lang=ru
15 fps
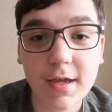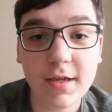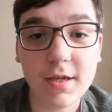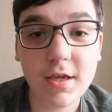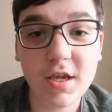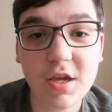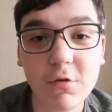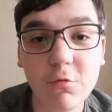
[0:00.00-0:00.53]

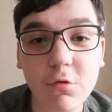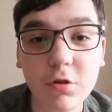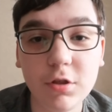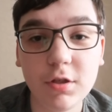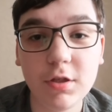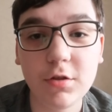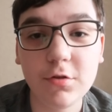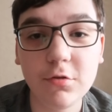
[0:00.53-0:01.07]
и он
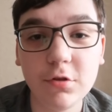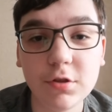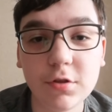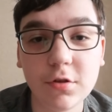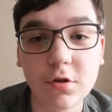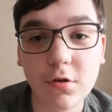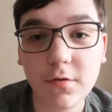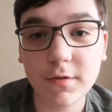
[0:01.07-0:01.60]

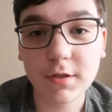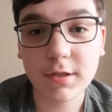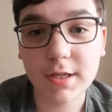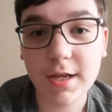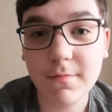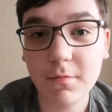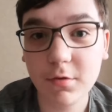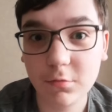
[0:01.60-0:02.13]
идет ровно
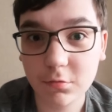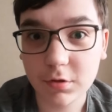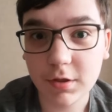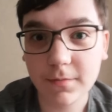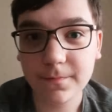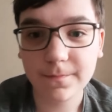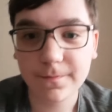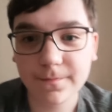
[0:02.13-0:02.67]
три минуты.